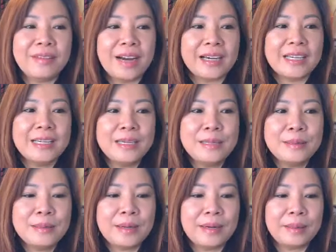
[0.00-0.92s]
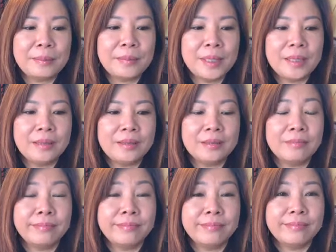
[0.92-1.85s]
và khi à, mình
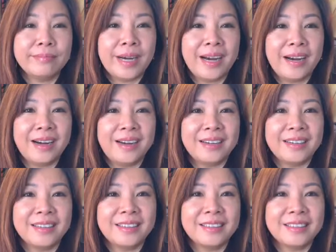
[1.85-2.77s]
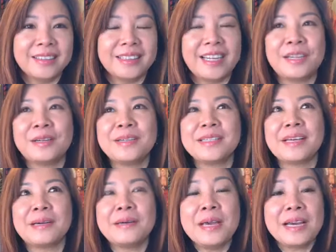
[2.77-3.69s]
à, người ta nói
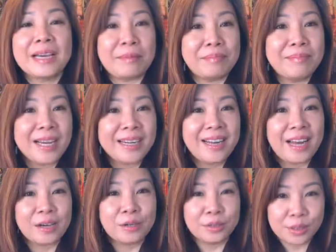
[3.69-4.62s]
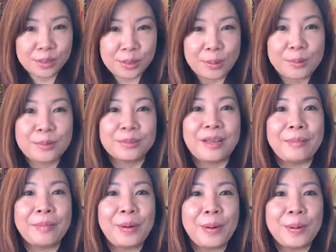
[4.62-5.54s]
sao cặp mắt là cửa sổ của
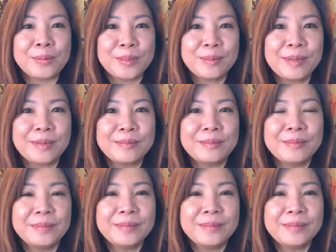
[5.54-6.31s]
tâm hồn đúng không